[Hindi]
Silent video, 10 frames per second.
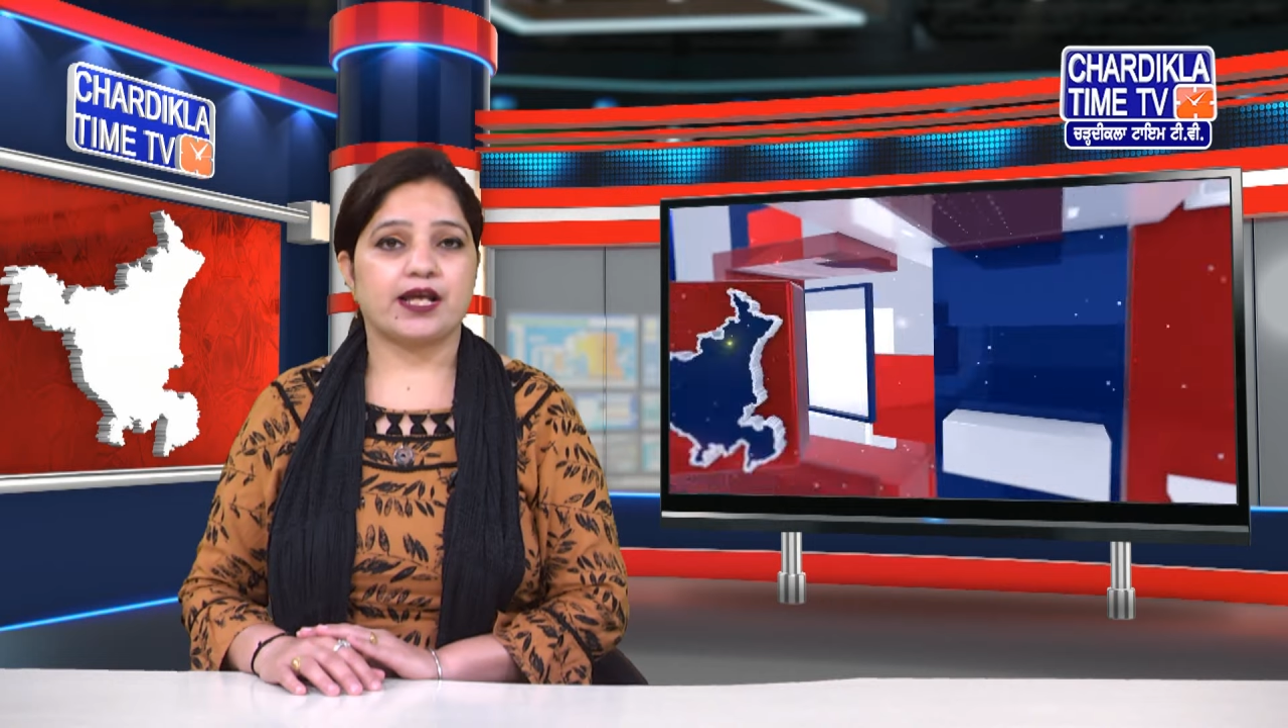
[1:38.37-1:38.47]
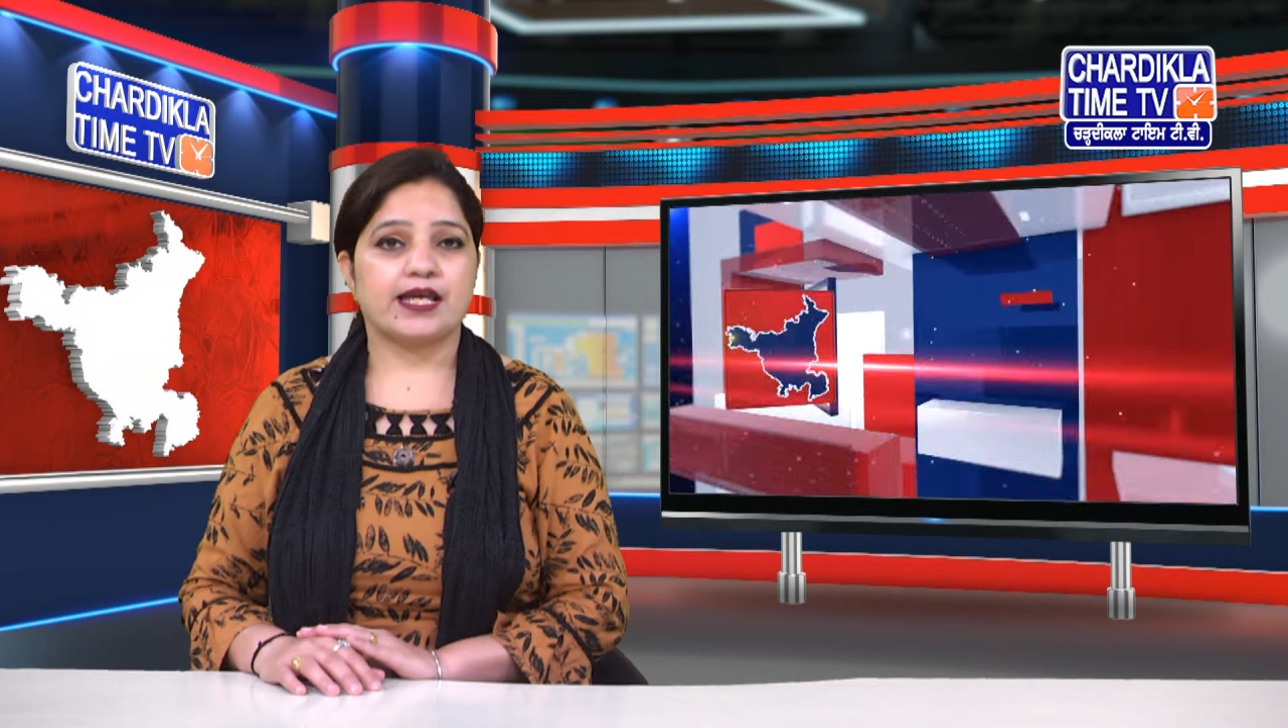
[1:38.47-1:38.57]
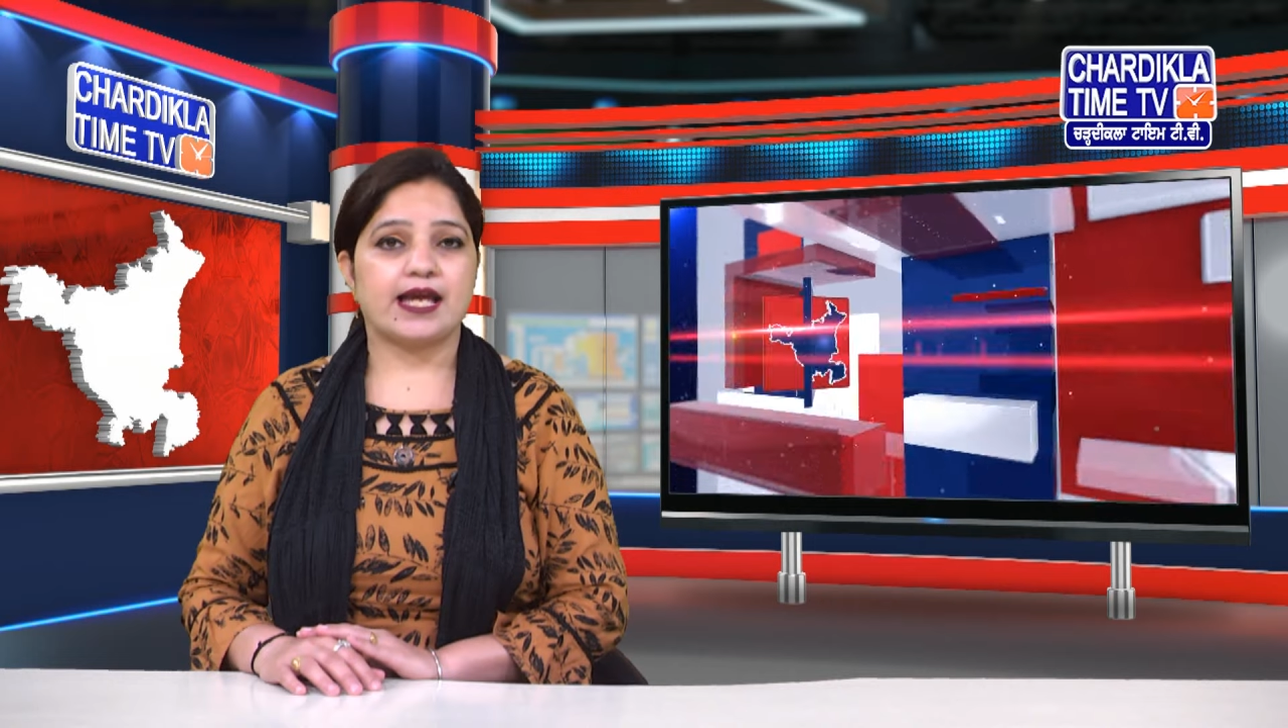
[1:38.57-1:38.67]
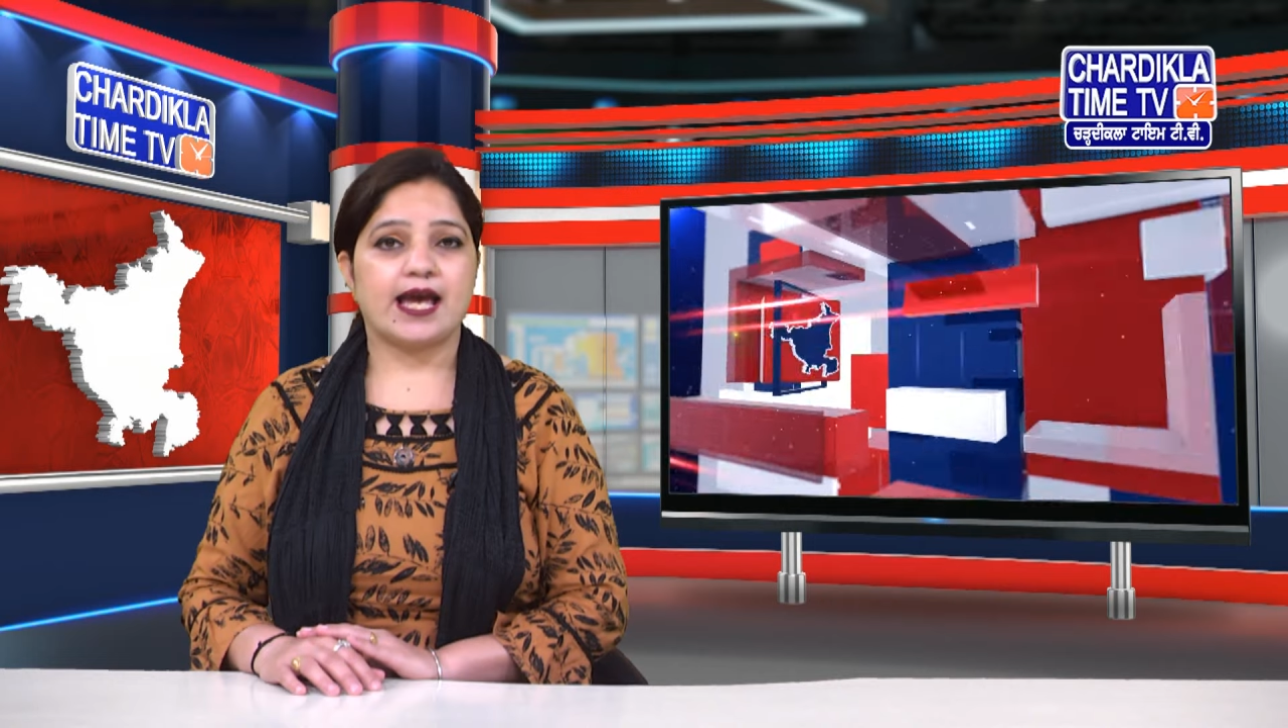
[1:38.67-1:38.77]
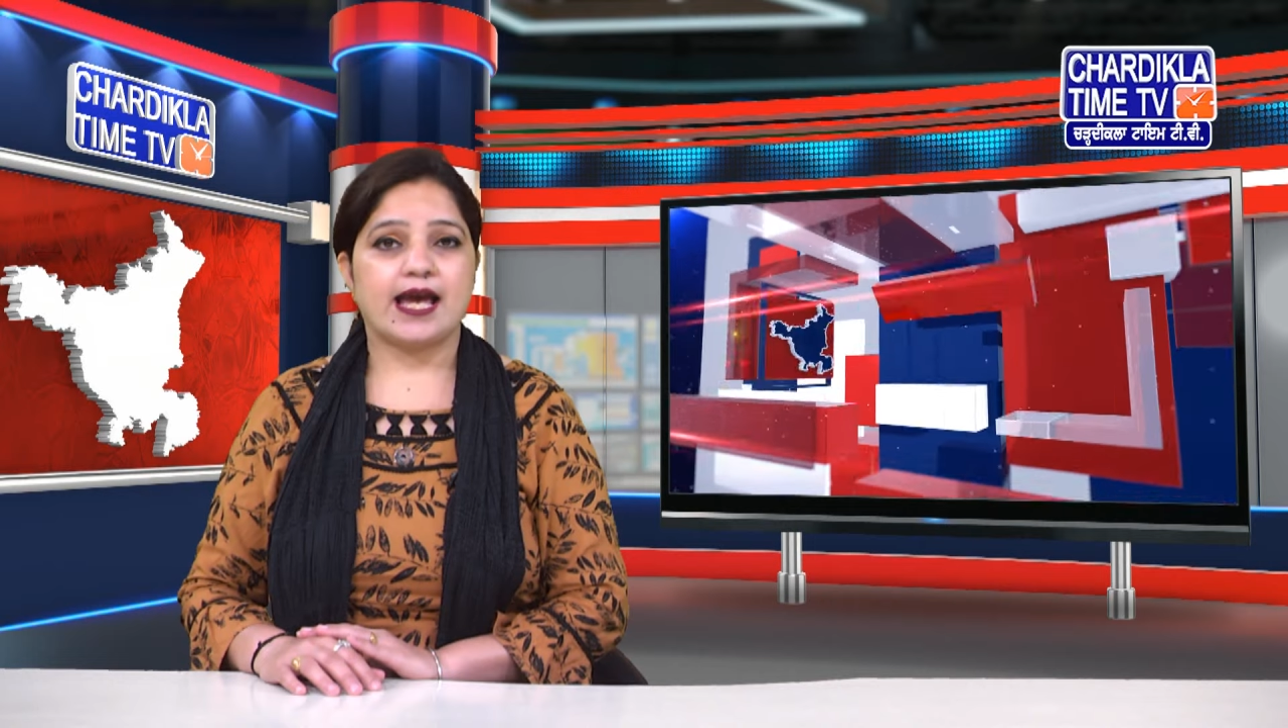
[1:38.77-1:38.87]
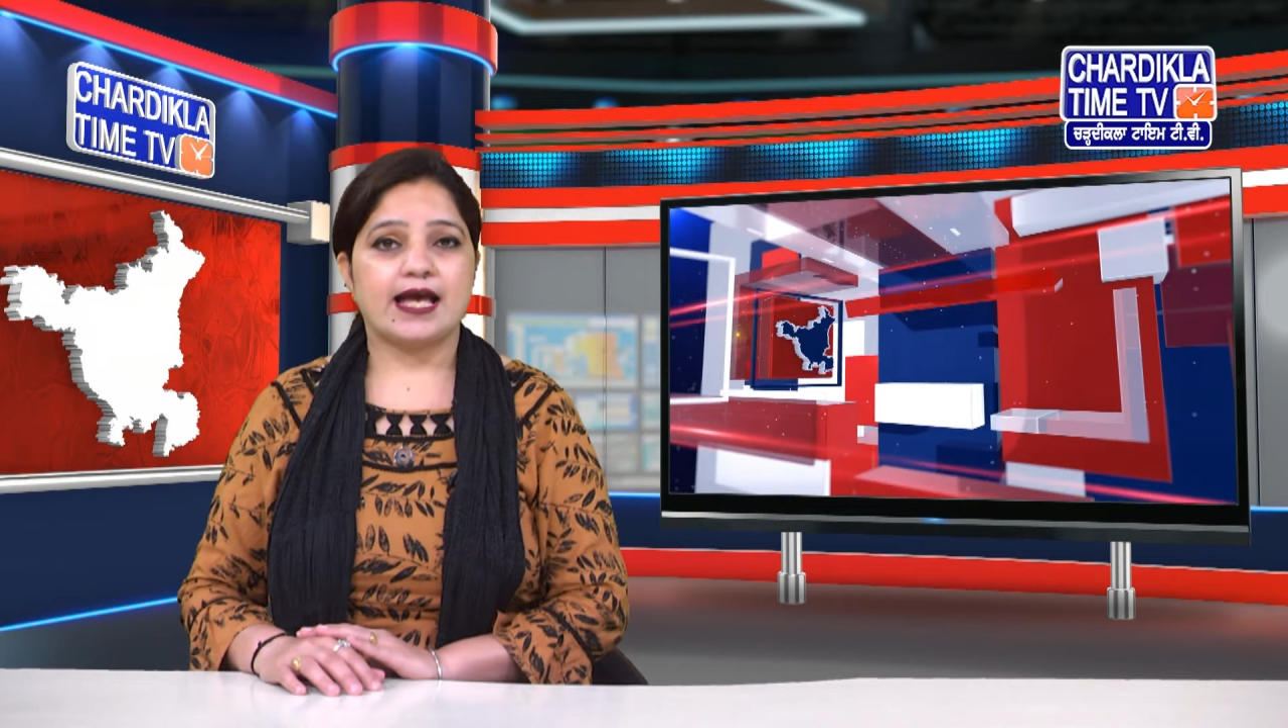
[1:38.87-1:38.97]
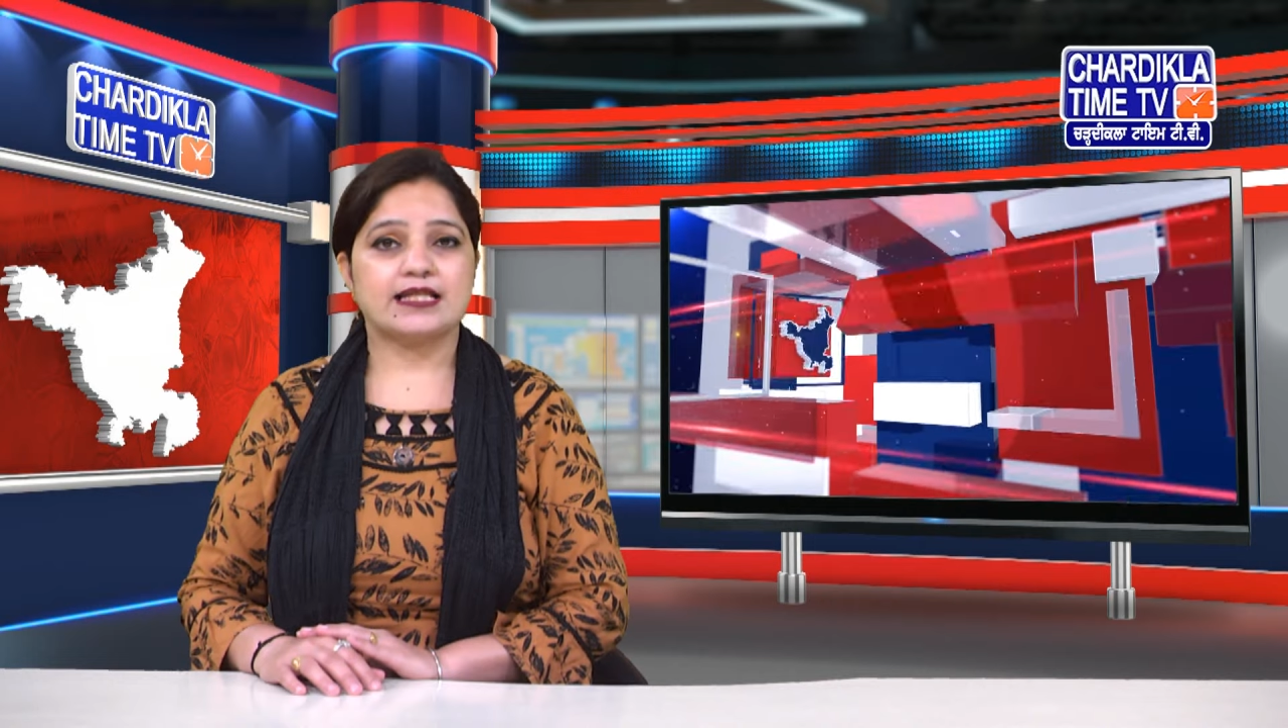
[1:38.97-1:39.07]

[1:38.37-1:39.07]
रही है